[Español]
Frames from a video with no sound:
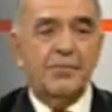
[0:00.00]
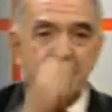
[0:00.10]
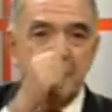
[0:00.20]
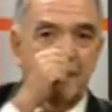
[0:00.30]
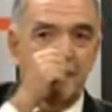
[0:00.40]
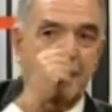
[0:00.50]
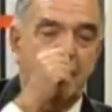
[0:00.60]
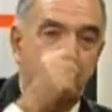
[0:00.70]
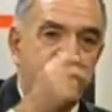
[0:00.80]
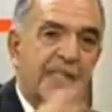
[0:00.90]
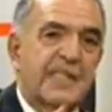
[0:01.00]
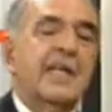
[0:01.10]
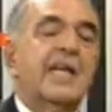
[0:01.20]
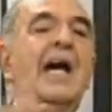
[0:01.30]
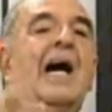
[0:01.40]
pues respuestas
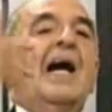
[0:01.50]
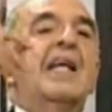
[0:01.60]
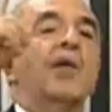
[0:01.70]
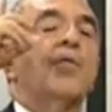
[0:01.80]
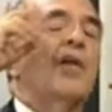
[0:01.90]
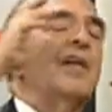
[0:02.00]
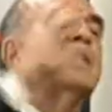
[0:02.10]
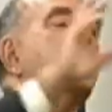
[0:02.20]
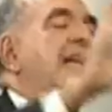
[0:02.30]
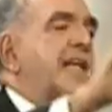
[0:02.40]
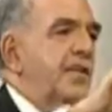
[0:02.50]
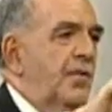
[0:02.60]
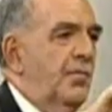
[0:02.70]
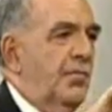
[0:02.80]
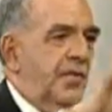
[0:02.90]
adecuadas a la
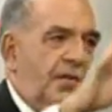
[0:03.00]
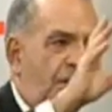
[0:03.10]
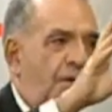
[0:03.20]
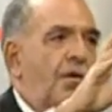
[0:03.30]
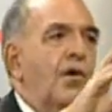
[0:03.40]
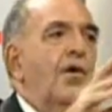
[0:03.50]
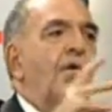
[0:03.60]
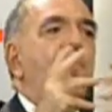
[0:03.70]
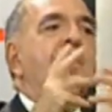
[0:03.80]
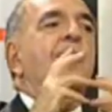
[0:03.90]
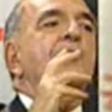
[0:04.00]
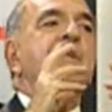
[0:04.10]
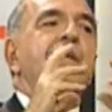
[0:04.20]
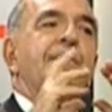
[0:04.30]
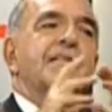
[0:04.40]
región, porque ojo, una
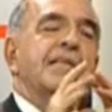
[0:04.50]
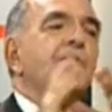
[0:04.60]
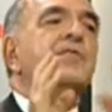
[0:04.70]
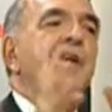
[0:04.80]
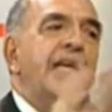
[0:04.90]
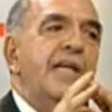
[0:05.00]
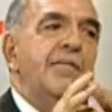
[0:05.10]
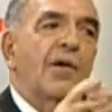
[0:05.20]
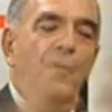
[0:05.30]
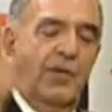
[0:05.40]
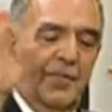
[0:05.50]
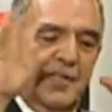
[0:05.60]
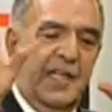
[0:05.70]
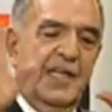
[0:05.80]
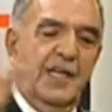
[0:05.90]
cosa que pensamos en Lima con una
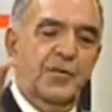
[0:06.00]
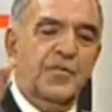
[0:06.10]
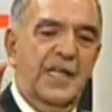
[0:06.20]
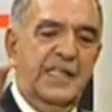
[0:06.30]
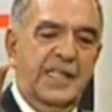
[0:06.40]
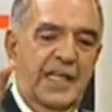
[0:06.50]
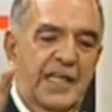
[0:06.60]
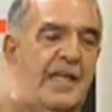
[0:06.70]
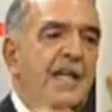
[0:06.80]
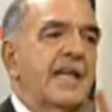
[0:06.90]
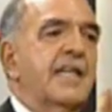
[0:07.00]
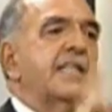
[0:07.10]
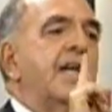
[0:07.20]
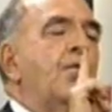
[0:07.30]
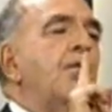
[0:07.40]
mentalidad totalitaria es
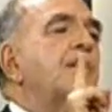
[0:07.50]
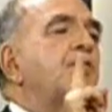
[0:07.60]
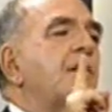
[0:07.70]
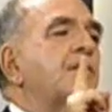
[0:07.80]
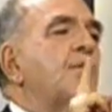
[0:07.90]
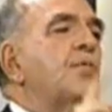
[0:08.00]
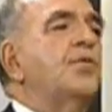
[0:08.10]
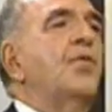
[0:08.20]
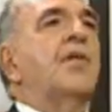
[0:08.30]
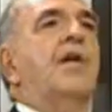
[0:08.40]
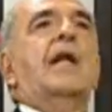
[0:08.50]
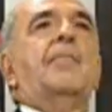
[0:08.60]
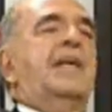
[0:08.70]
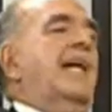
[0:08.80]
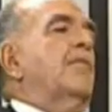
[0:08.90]
que una sola solución la
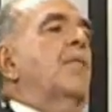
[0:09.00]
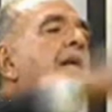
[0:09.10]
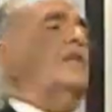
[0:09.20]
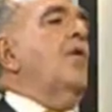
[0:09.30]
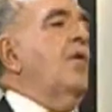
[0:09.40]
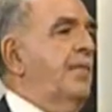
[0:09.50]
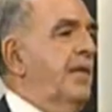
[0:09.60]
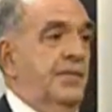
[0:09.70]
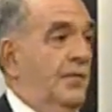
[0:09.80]
aplicamos para todo el país,